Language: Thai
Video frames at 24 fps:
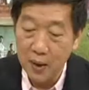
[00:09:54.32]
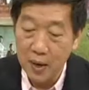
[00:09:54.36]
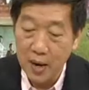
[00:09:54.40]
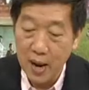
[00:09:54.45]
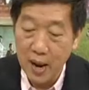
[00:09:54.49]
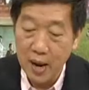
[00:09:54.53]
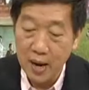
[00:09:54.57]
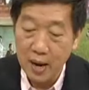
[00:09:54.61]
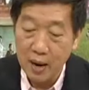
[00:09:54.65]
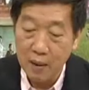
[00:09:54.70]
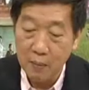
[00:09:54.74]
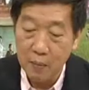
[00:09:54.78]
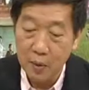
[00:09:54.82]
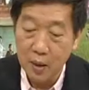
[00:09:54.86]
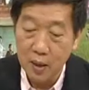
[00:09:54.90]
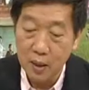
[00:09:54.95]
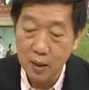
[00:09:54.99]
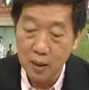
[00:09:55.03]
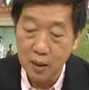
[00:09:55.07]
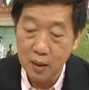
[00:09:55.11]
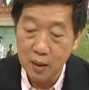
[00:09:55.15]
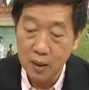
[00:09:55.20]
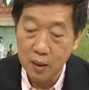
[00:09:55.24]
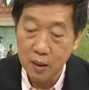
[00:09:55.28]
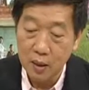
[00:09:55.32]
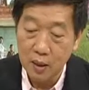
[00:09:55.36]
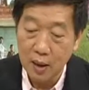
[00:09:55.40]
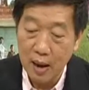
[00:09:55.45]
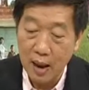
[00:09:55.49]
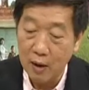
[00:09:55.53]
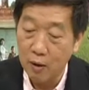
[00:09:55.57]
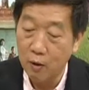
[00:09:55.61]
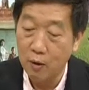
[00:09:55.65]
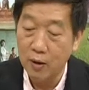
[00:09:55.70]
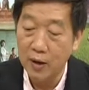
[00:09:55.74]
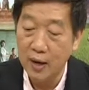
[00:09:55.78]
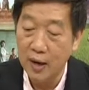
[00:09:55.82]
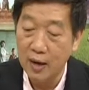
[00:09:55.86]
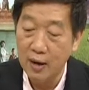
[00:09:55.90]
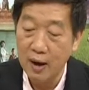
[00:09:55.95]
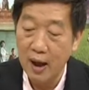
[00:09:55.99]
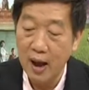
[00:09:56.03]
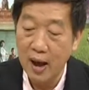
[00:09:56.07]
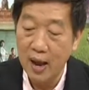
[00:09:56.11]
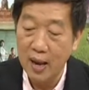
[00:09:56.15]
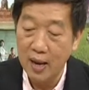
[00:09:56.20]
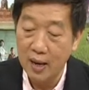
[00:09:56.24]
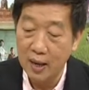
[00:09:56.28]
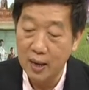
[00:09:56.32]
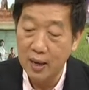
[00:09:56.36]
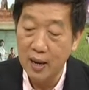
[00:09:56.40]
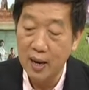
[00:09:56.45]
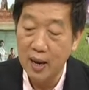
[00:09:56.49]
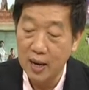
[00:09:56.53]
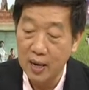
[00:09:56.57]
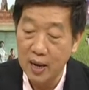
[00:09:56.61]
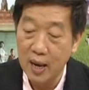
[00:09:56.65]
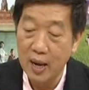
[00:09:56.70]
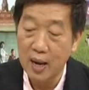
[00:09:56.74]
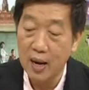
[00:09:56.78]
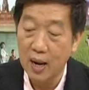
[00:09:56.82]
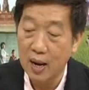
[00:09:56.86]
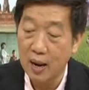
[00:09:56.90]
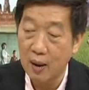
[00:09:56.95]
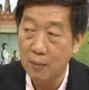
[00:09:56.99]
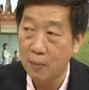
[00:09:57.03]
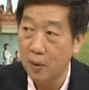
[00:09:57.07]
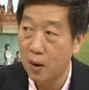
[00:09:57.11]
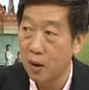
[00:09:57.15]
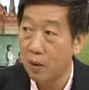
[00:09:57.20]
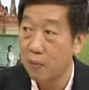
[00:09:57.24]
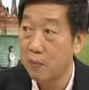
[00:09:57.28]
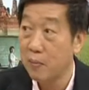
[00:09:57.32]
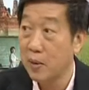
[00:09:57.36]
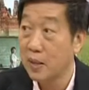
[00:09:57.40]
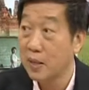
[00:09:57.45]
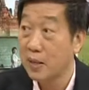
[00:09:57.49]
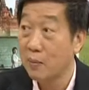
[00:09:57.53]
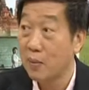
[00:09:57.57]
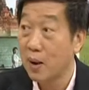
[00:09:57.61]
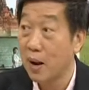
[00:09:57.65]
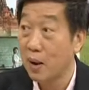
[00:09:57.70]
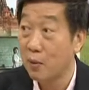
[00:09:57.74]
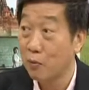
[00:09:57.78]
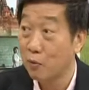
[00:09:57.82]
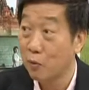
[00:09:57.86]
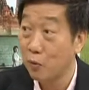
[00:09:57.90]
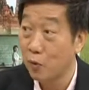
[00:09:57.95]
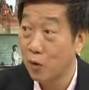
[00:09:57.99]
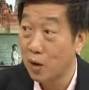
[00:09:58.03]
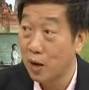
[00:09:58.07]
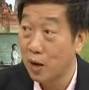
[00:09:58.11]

เดิมก็ได้ครับก็คืออ่านออกเขียนได้หรืออะไรเงี้ยนะครับเขาไม่จำกัด